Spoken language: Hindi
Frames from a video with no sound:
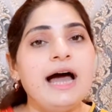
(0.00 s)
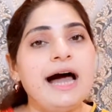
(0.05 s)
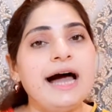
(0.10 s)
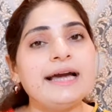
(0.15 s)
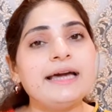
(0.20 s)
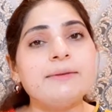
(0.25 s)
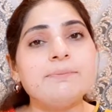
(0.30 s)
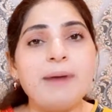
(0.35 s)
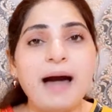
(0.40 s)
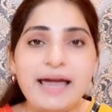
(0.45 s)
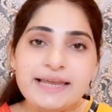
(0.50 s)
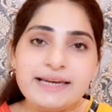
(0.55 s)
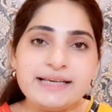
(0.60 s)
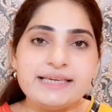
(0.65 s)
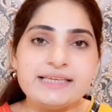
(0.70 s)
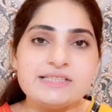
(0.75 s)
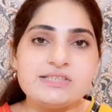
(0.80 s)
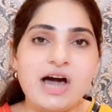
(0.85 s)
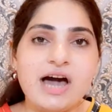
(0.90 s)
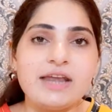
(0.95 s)
अगर बाहर
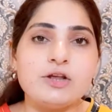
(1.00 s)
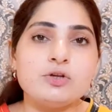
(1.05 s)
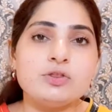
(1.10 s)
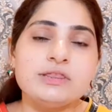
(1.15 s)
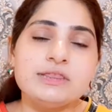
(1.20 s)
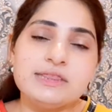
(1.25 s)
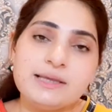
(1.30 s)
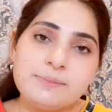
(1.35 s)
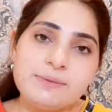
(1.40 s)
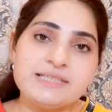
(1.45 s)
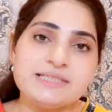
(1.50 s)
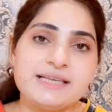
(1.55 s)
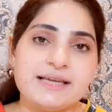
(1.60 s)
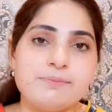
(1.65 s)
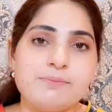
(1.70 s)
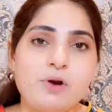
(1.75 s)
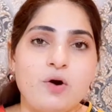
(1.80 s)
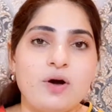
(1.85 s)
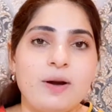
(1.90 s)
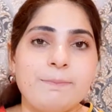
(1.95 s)
कहीं जा रहे हो तभी सन
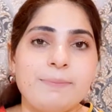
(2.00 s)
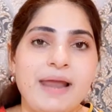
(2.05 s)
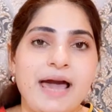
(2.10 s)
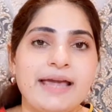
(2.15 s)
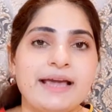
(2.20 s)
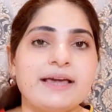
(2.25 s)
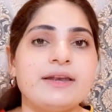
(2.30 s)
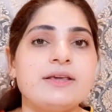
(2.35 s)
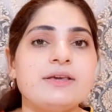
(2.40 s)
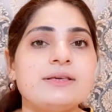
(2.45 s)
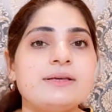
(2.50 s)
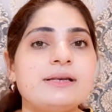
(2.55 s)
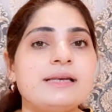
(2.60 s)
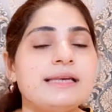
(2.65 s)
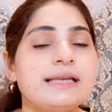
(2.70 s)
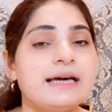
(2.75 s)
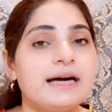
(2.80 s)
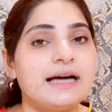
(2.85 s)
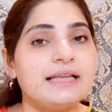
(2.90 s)
ब्लॉक अप्लाई करें